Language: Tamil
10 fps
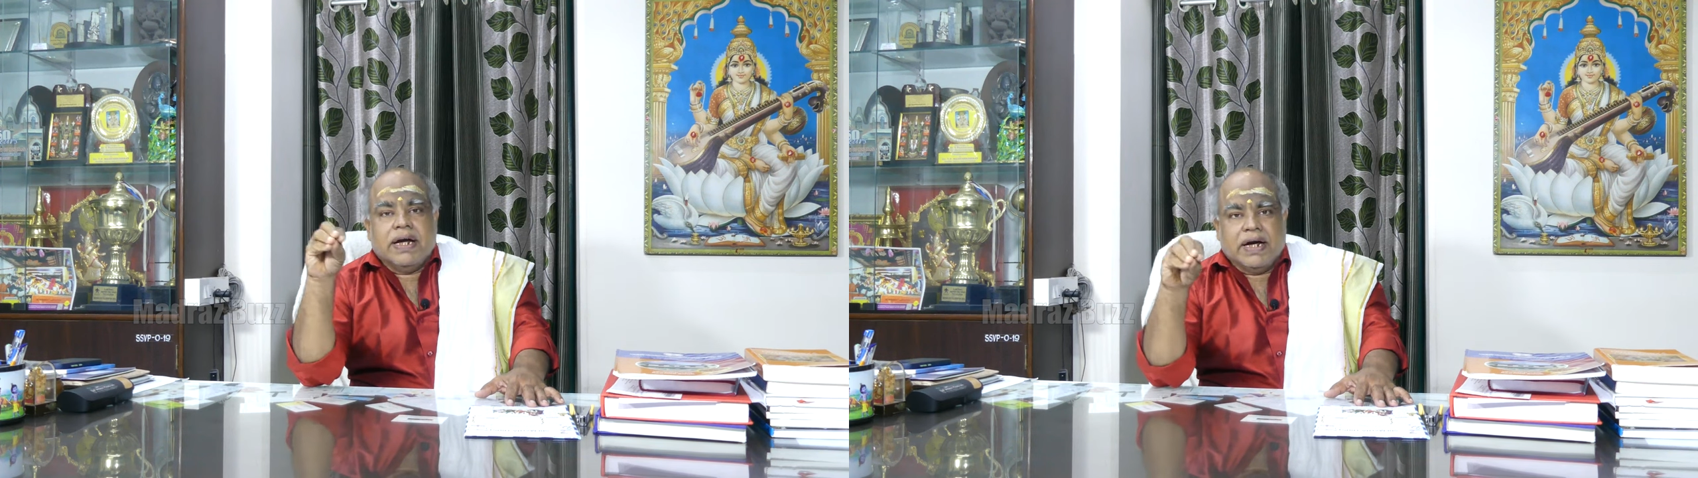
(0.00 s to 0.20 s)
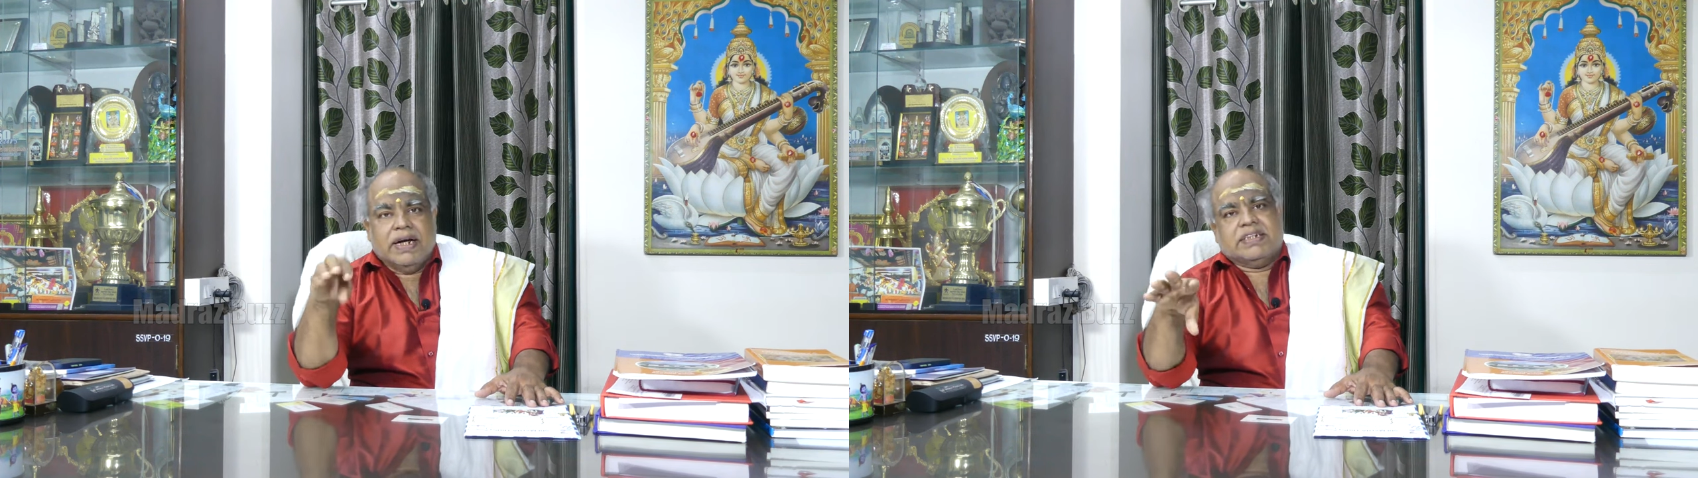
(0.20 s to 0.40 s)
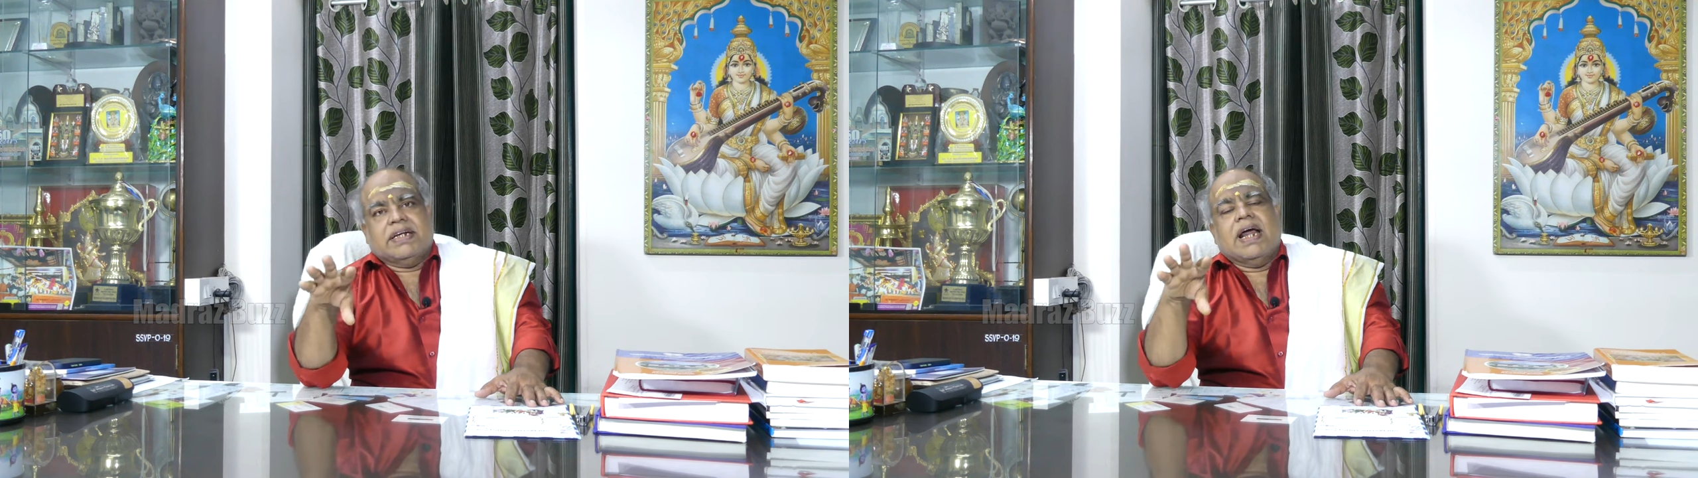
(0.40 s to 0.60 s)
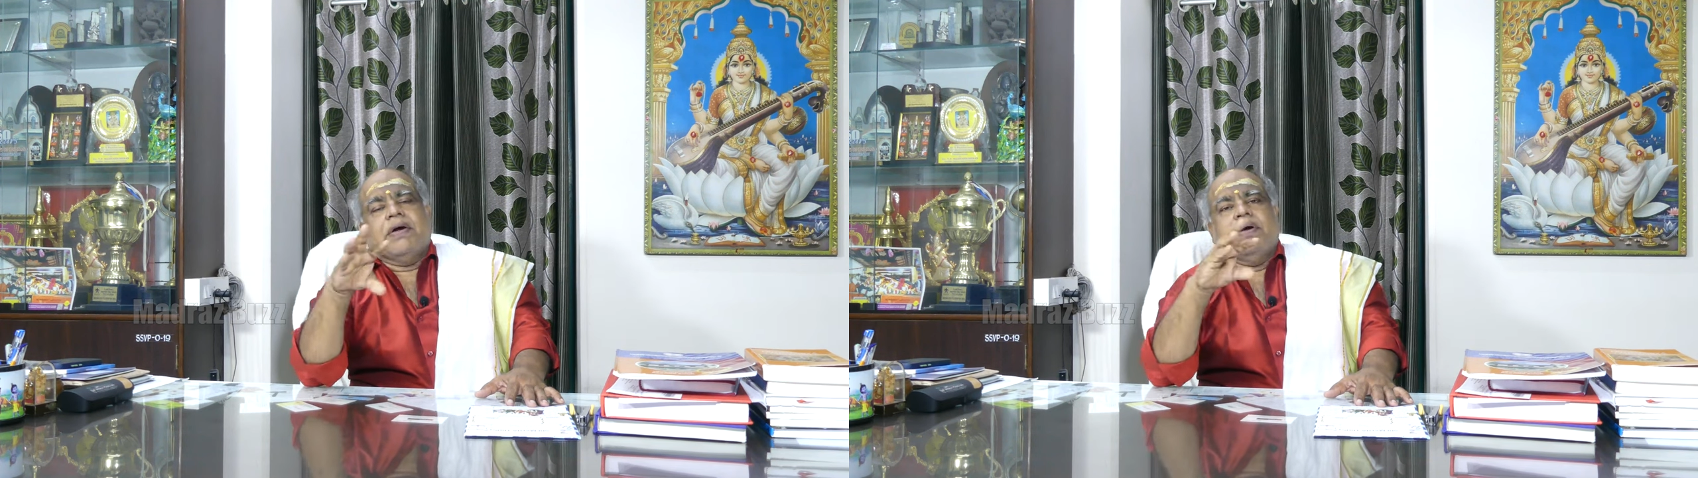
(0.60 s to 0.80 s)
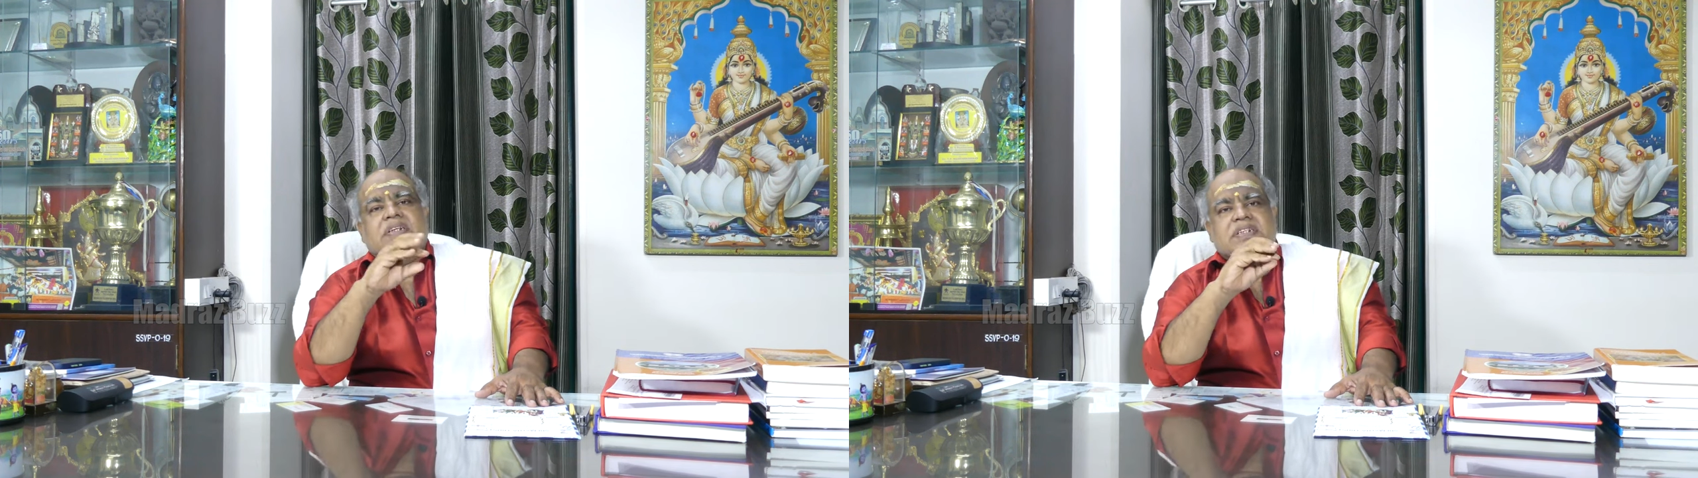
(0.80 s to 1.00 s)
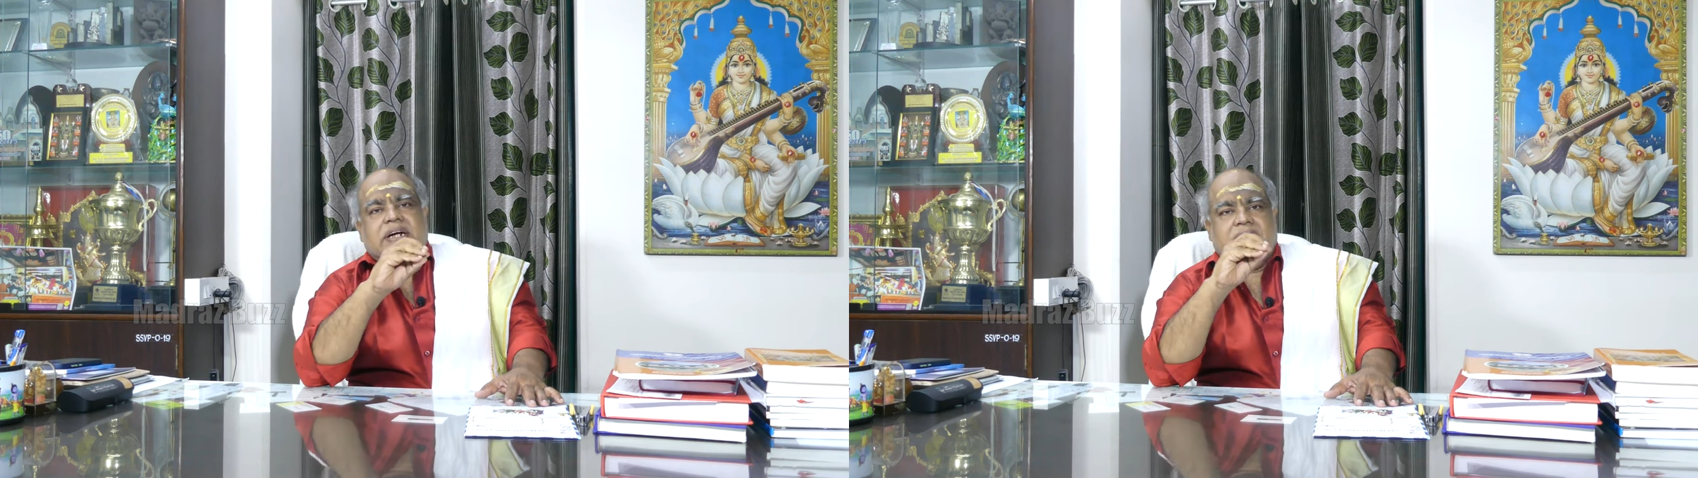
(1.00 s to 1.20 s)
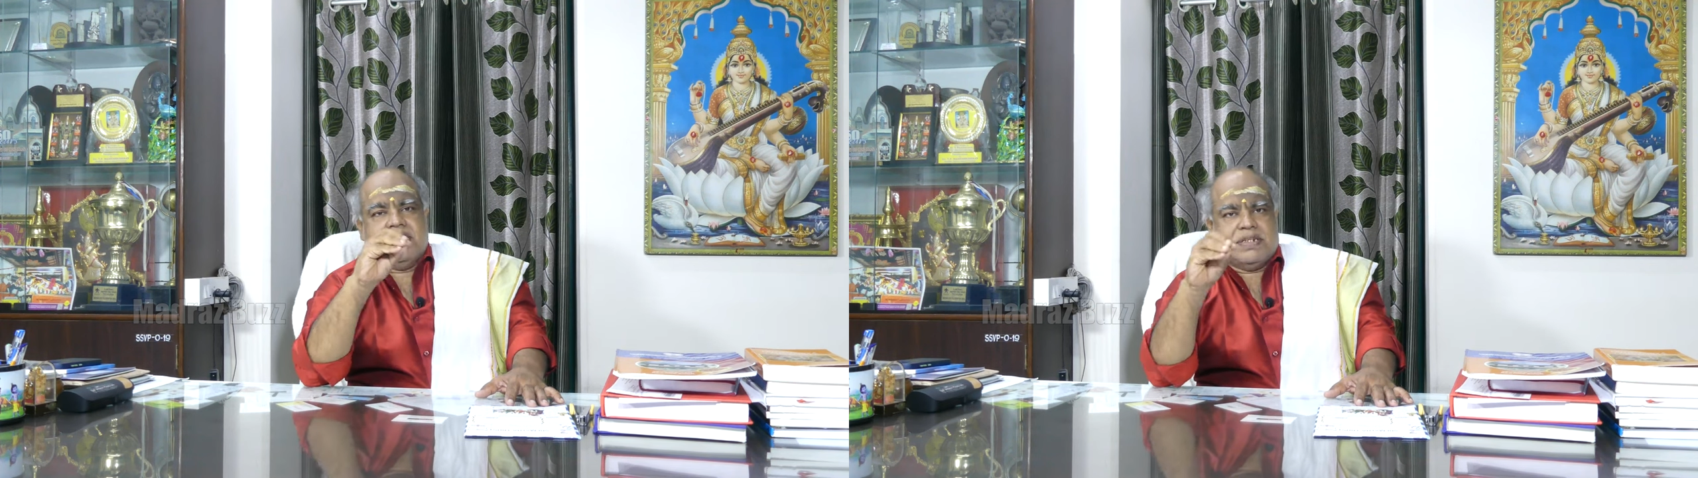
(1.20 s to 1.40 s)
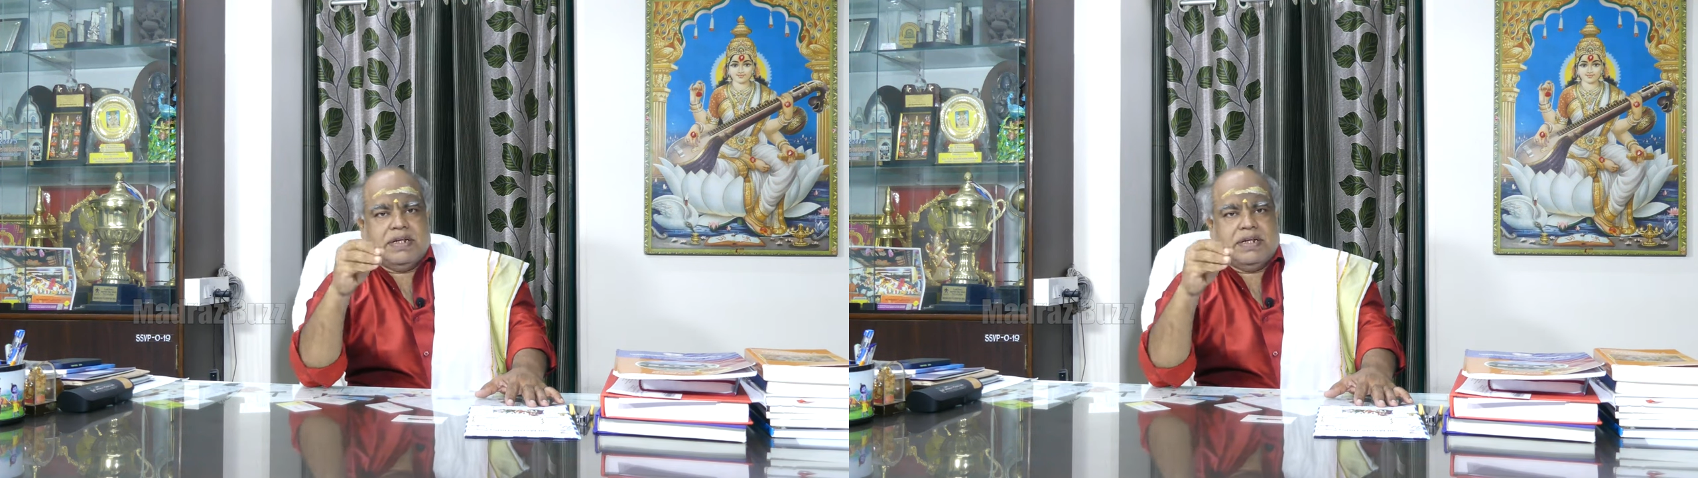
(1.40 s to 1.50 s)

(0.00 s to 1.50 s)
இங்கிலீஷ் லாங்குவேஜ் ஸ்டடீஸ்